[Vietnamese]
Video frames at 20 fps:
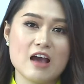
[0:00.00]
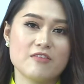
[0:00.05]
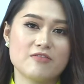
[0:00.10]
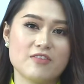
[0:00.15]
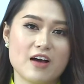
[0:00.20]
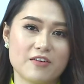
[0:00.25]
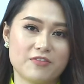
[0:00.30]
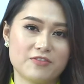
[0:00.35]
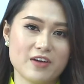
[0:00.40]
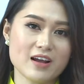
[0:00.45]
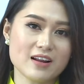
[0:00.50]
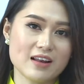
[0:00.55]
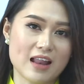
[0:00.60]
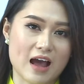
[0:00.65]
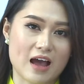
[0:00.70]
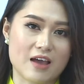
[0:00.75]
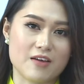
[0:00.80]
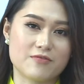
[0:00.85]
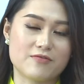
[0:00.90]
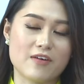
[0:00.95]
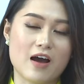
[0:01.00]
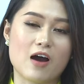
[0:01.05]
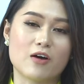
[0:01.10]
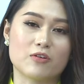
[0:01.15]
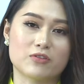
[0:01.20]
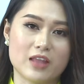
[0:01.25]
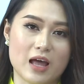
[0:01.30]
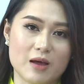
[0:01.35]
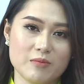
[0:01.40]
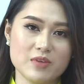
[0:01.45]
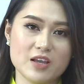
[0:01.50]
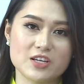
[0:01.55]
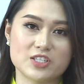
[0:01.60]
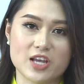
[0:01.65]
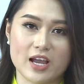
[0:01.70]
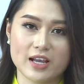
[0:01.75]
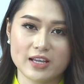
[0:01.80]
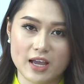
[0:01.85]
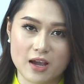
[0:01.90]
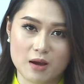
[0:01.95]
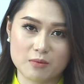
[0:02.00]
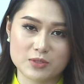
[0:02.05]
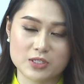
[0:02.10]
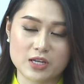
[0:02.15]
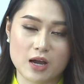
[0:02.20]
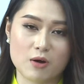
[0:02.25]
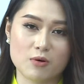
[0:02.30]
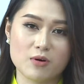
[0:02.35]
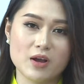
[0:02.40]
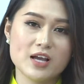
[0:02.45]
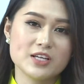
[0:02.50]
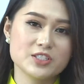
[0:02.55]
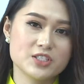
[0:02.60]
và phát lại vào 8 giờ sáng ngày hôm sau